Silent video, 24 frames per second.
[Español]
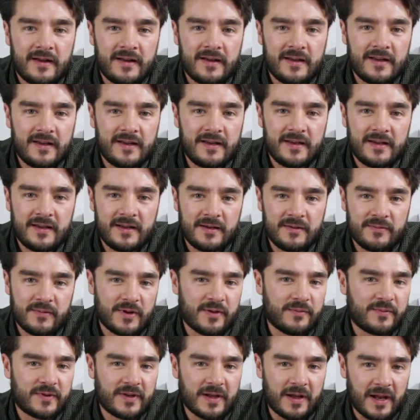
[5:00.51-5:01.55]
Y
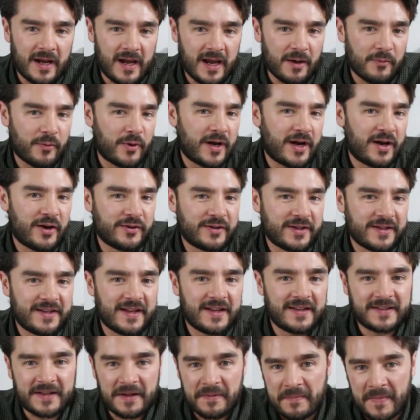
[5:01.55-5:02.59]
bueno, pues la, buena noticia
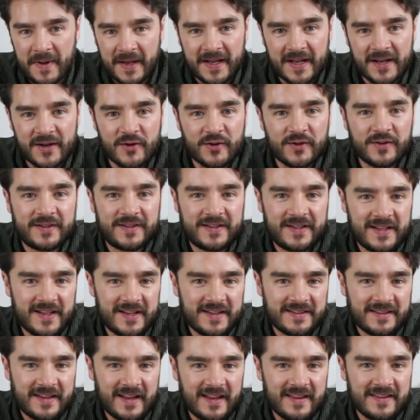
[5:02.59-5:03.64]
es que México sí está